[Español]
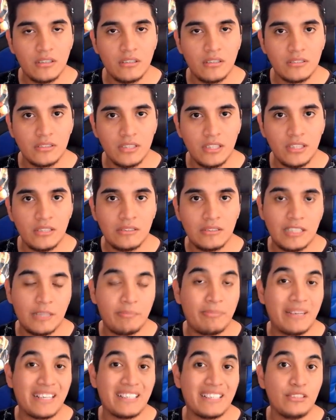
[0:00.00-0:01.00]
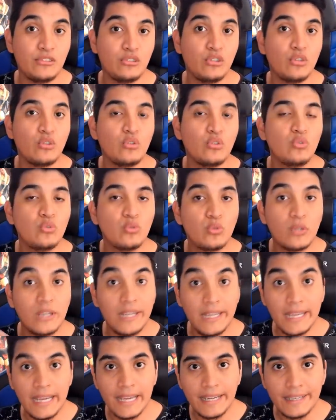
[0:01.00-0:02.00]
¿Sí? Desperdicio
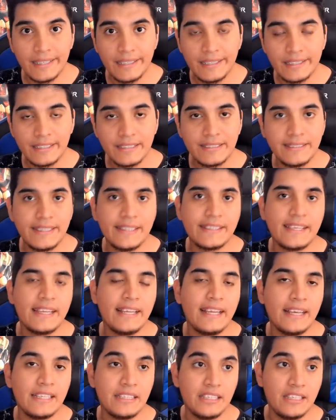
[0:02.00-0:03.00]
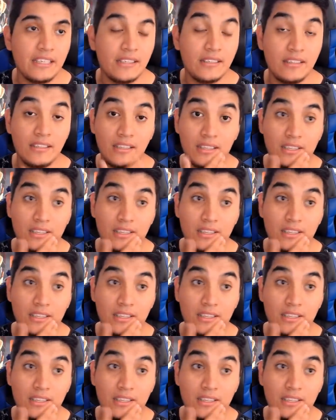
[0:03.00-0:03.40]
nuclear de Tailandia.